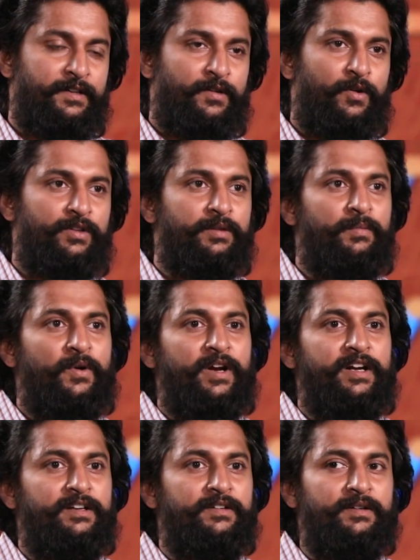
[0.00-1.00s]
కొత్త
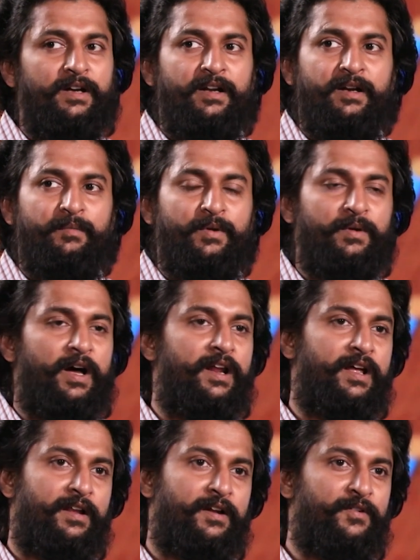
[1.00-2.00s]
పాయింట్ అని ఇప్పుడు
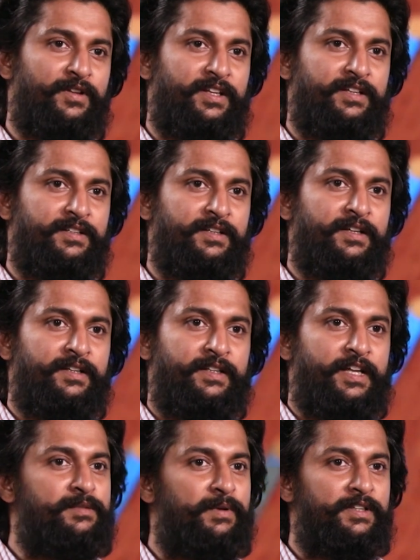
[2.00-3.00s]
ఆర్ఆర్ఆర్ ఉంది
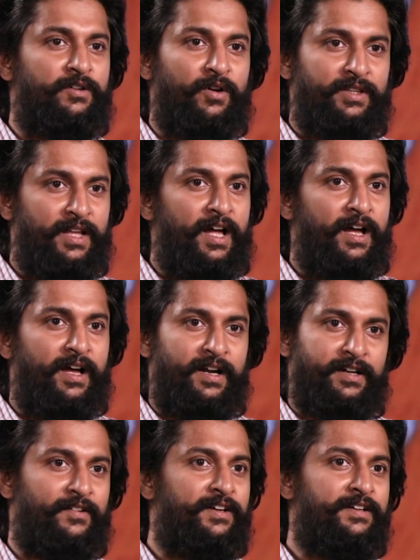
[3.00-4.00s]
దేశభక్తి కొత్త అని
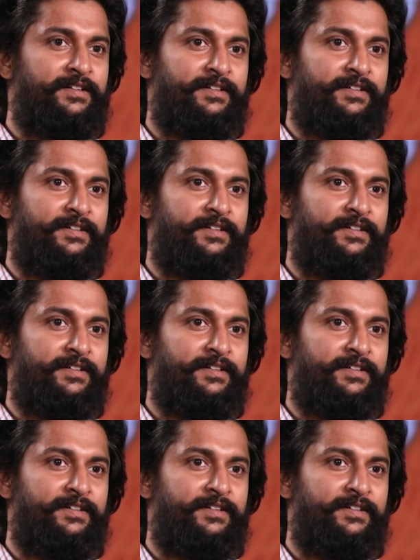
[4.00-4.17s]
అంటామా